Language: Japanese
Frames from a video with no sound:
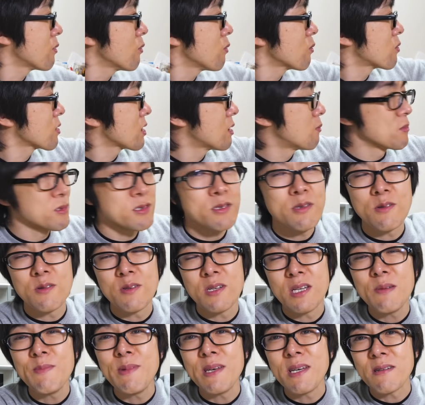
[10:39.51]
今日とかもそ
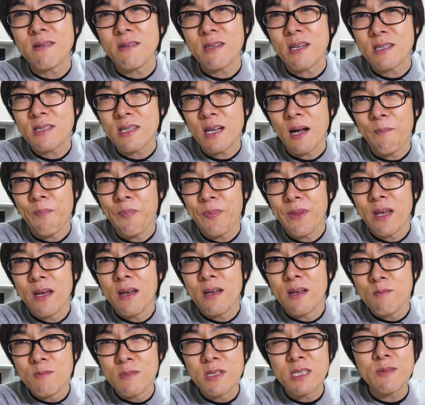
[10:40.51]
のリビングでさ
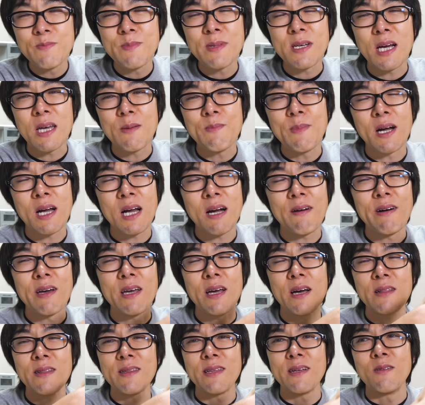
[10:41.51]
娘が今可愛がっ